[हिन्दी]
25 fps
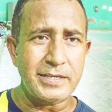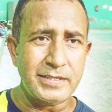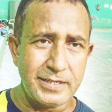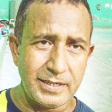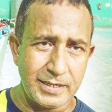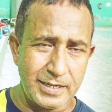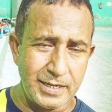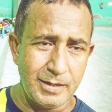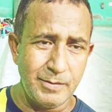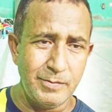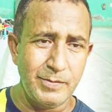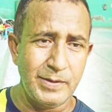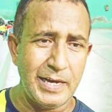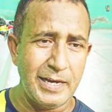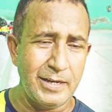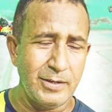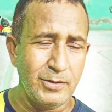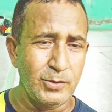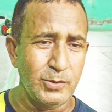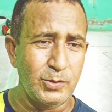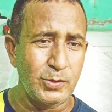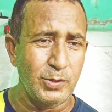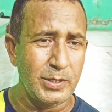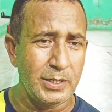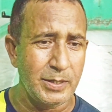खेल भी
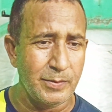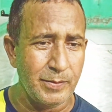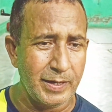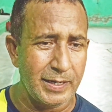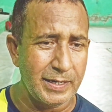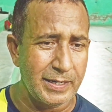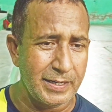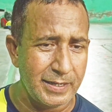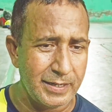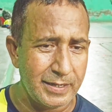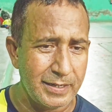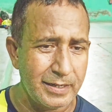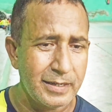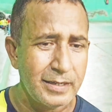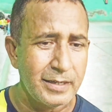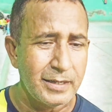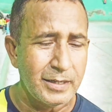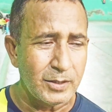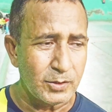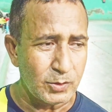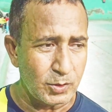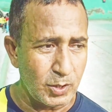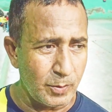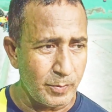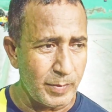आयोजित होने वाले हैं
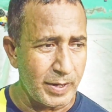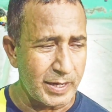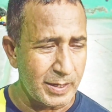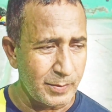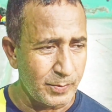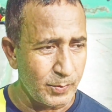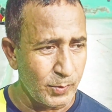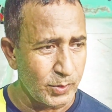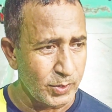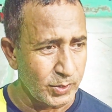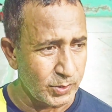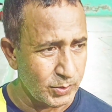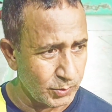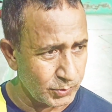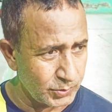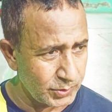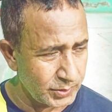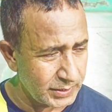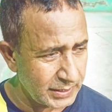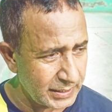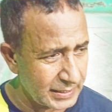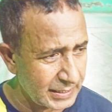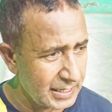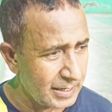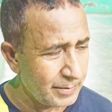तो हमारी पूरी कोशिश
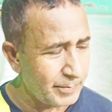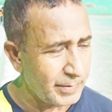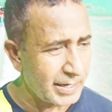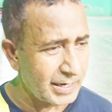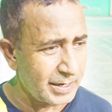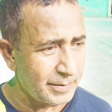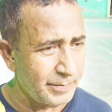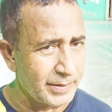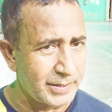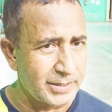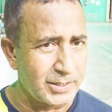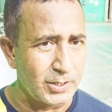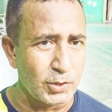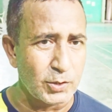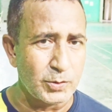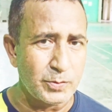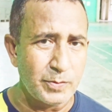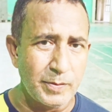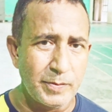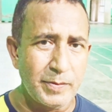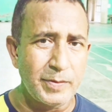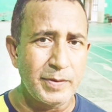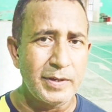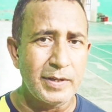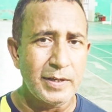है कि हमारे बच्चे उसमें
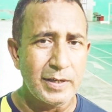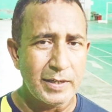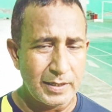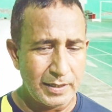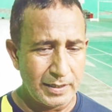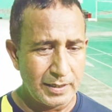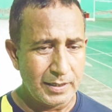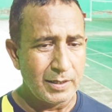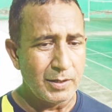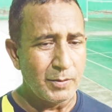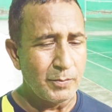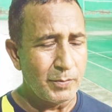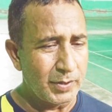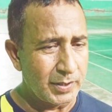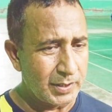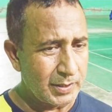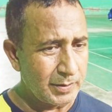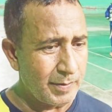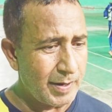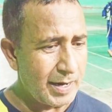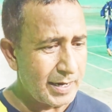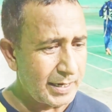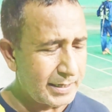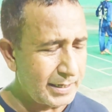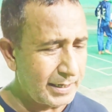भी
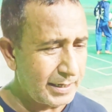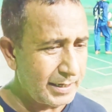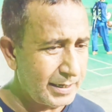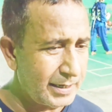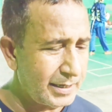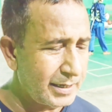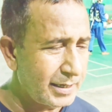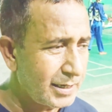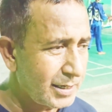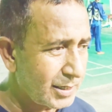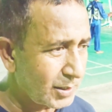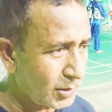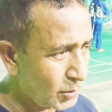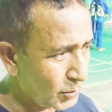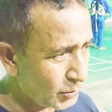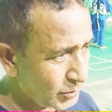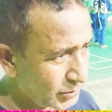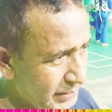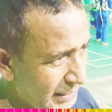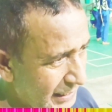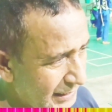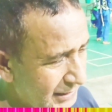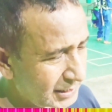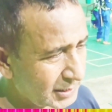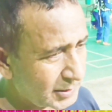प्रतिभा करें क्योंकि
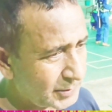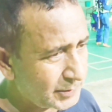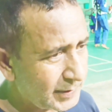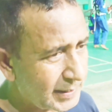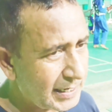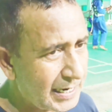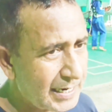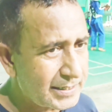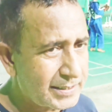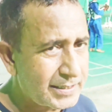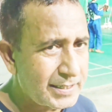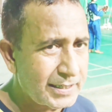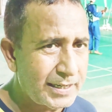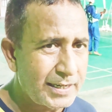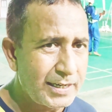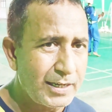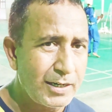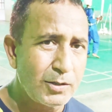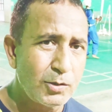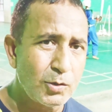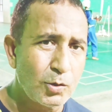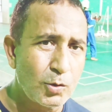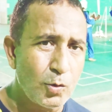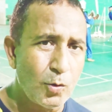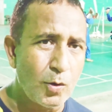सैंतीसवें राष्ट्रीय खेल
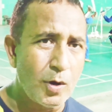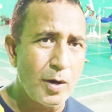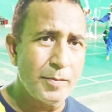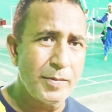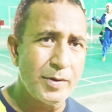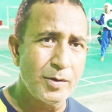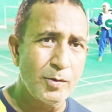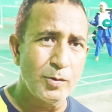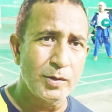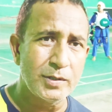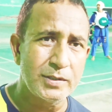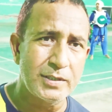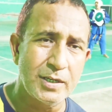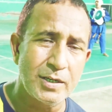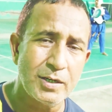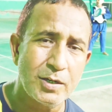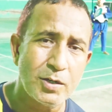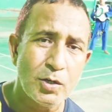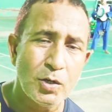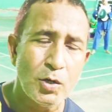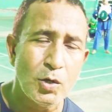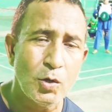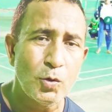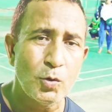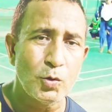जो गोवा में हुए थे
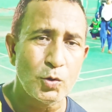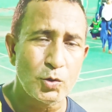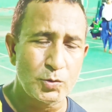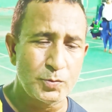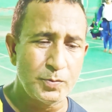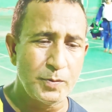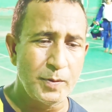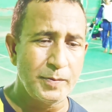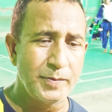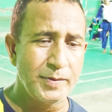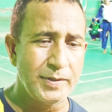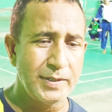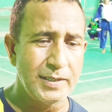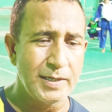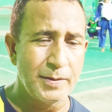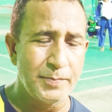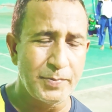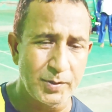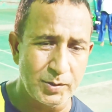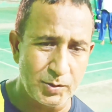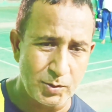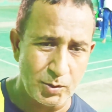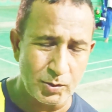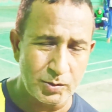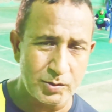उसमें भी ये
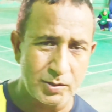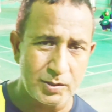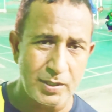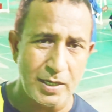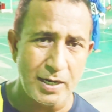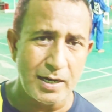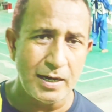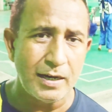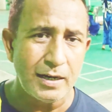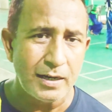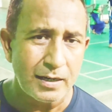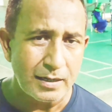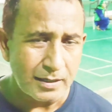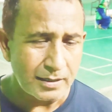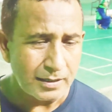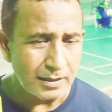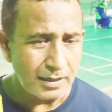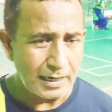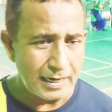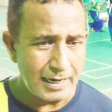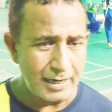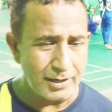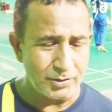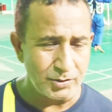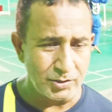प्रतियोगिता
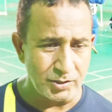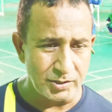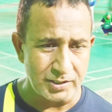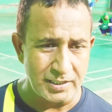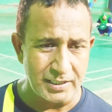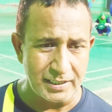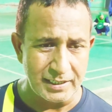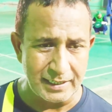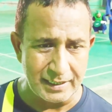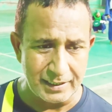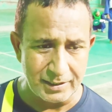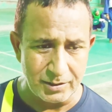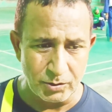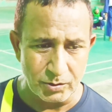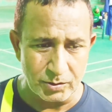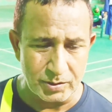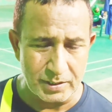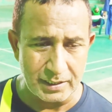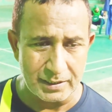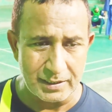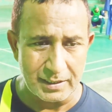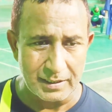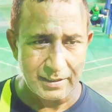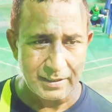आयोजित की गई थी उसके अंदर ये